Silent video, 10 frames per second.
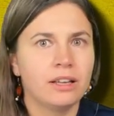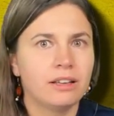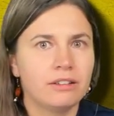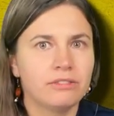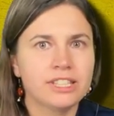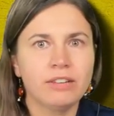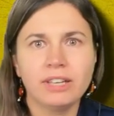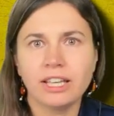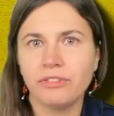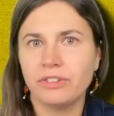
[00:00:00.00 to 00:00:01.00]
E, w
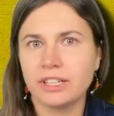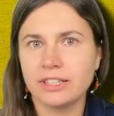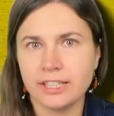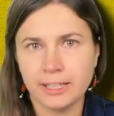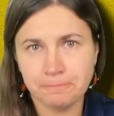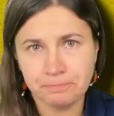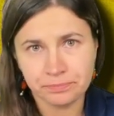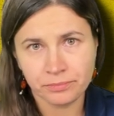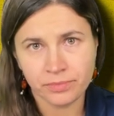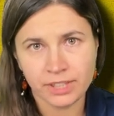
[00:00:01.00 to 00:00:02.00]
całej Afryce
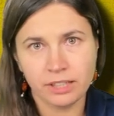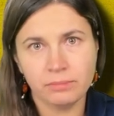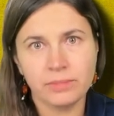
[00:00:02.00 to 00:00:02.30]
e,